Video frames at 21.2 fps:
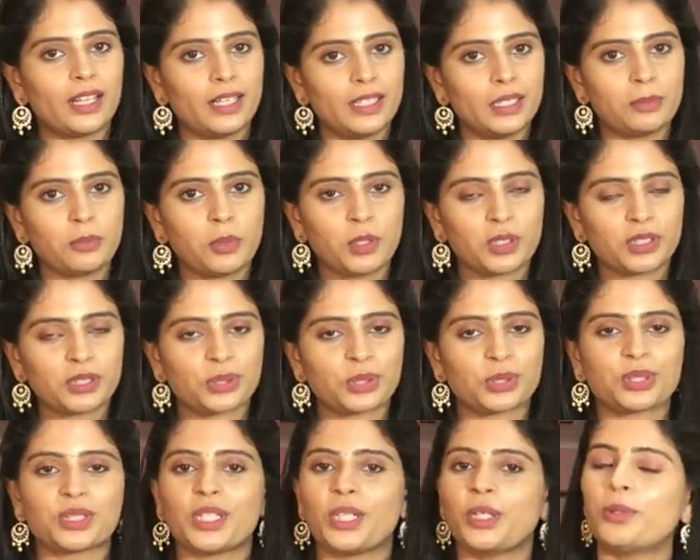ఎలాంటి బార్డర్స్
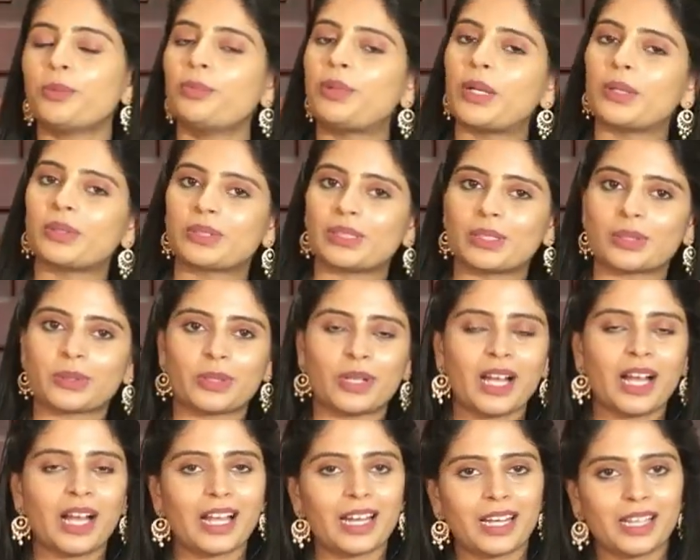వస్తాయో బ్లౌజ్లో
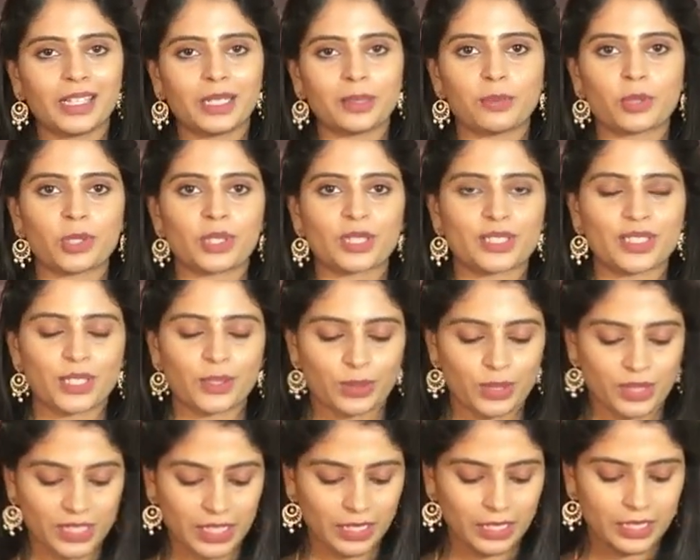కూడా అలాంటి బార్డర్సే
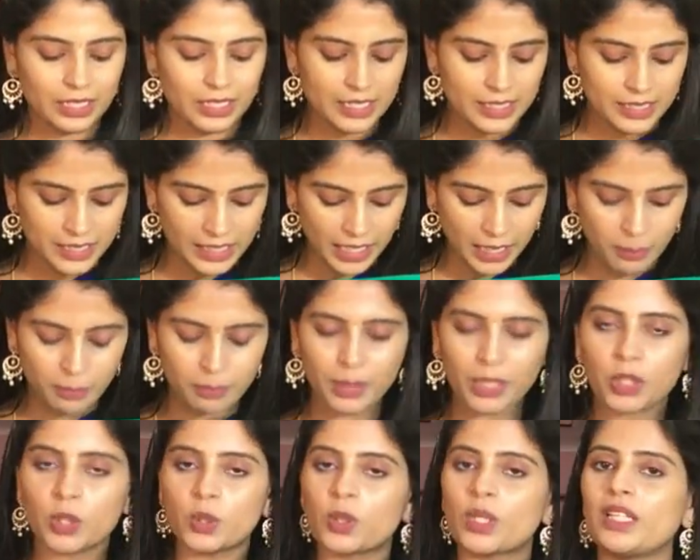వస్తాయి సేమ్
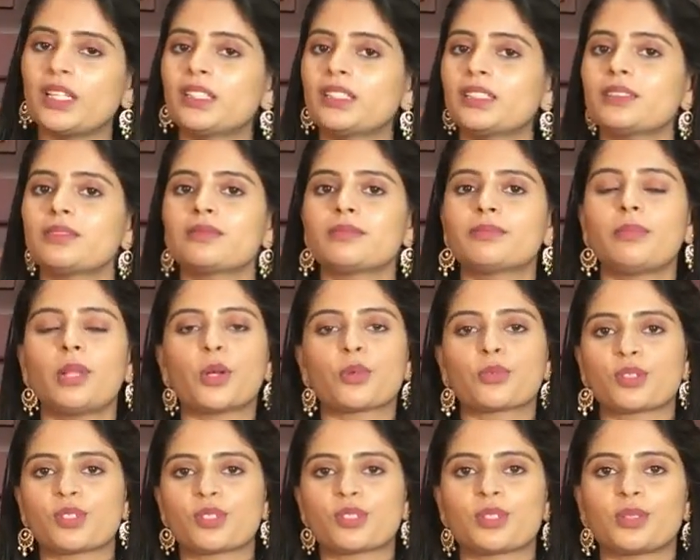పళ్ళు కలర్
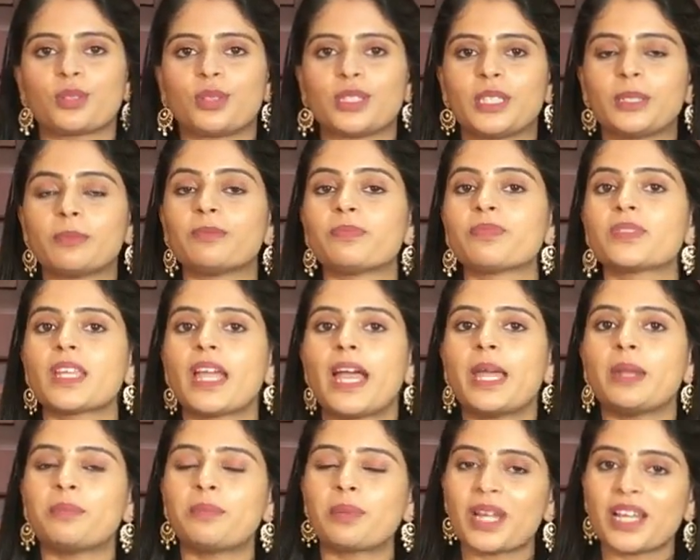బ్లౌజ్ వస్తుంది
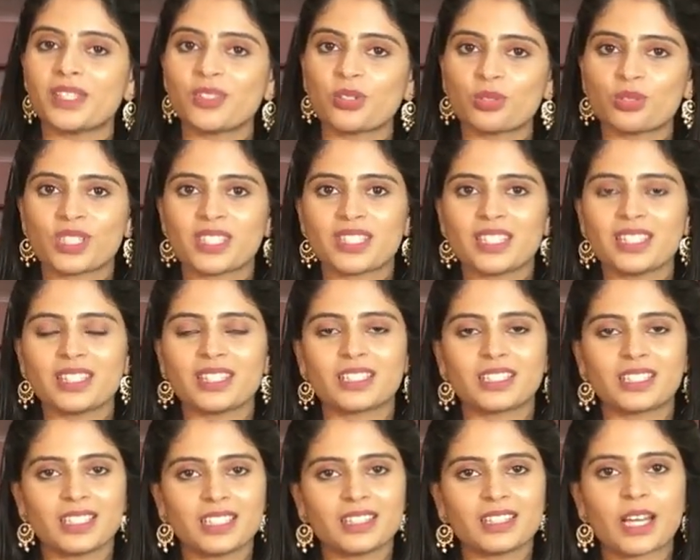అండ్ ప్రైస్ వచ్చేసి
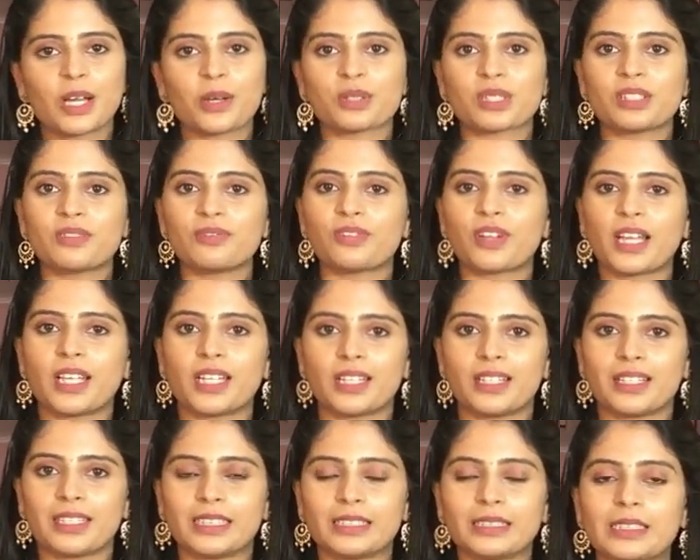థర్టీన్ థౌజండ్ ఫైవ్
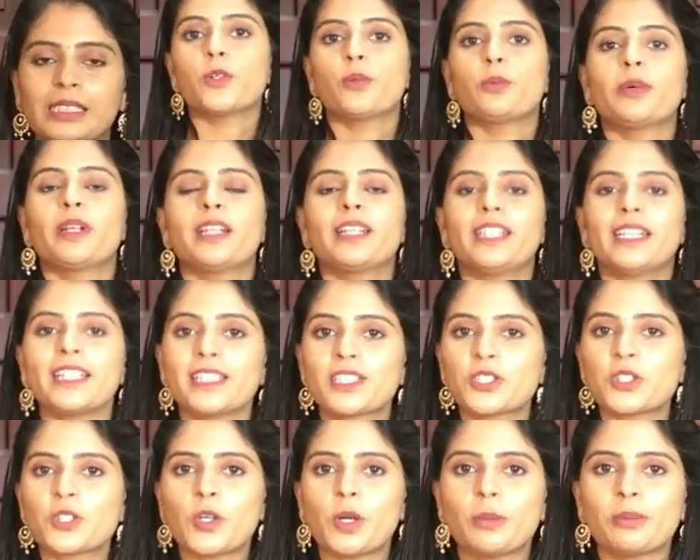హండ్రెడ్ సో మన
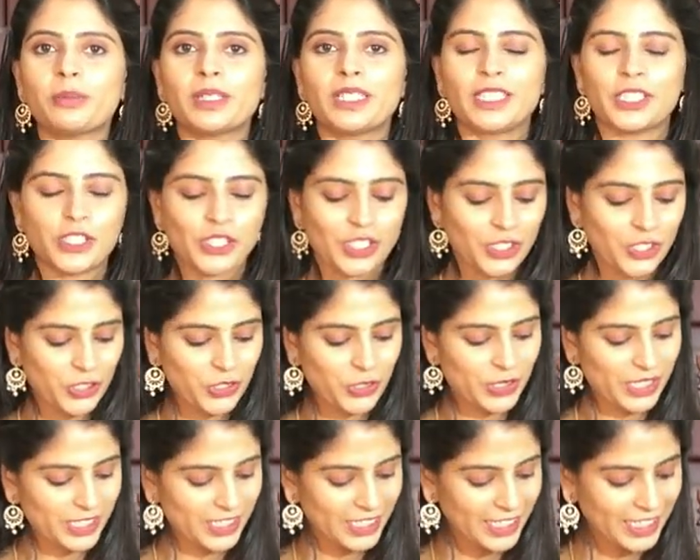నెక్స్ట్ కాంబినేషన్
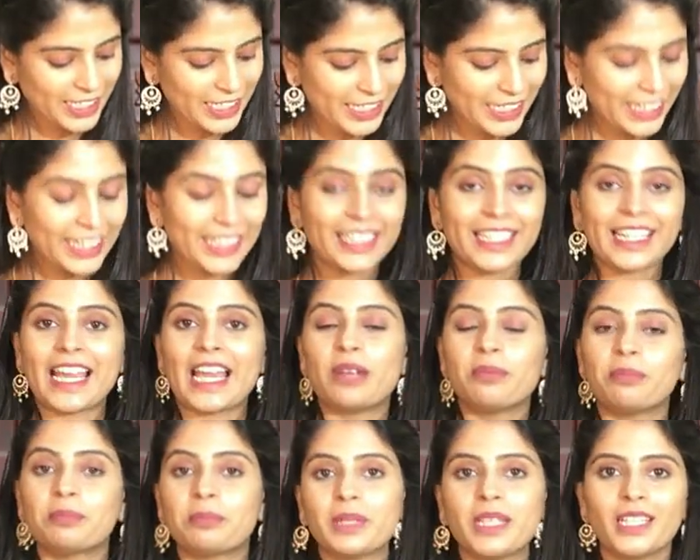చూడండి గ్రీన్
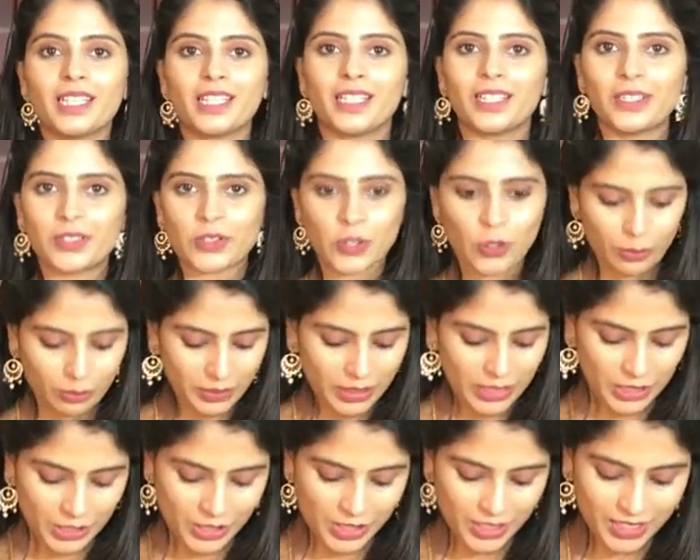అండ్ పింక్ కలర్
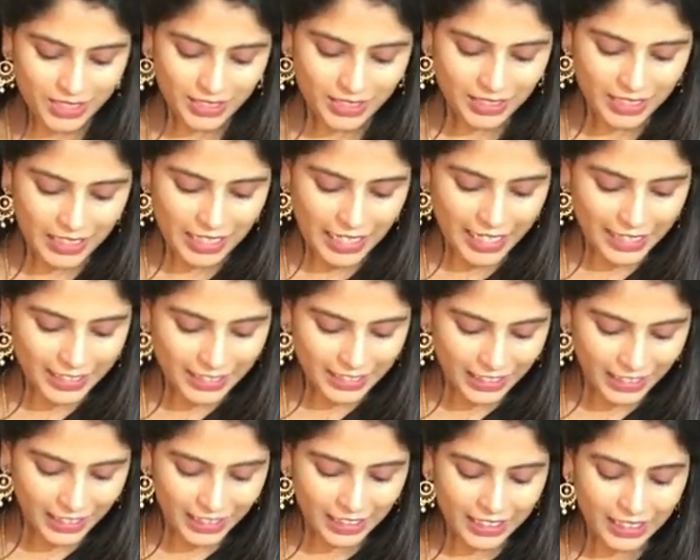కాంబినేషన్ అండ్
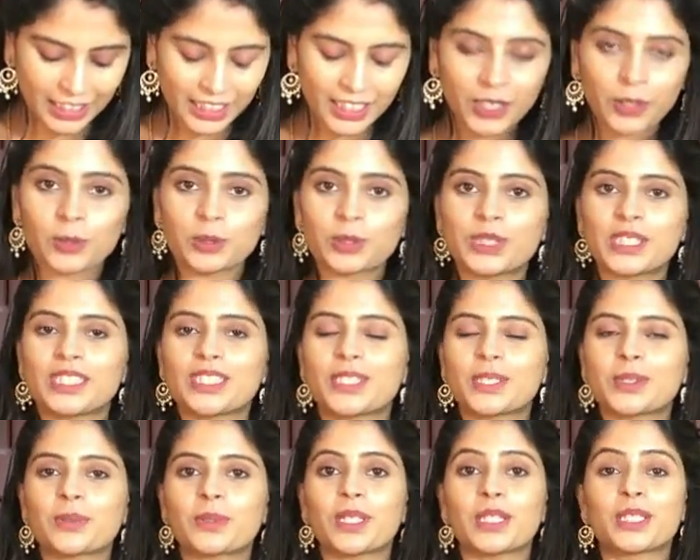ఈ గ్రీన్
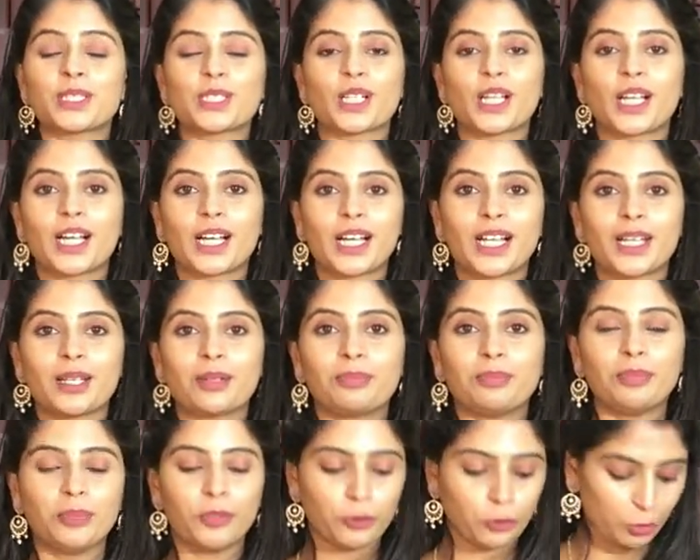వచ్చేసి కూడా చాలా
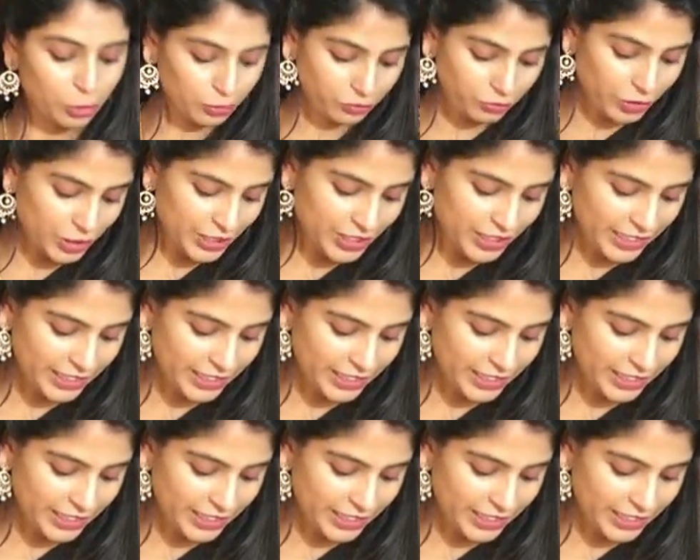బ్యూటిఫుల్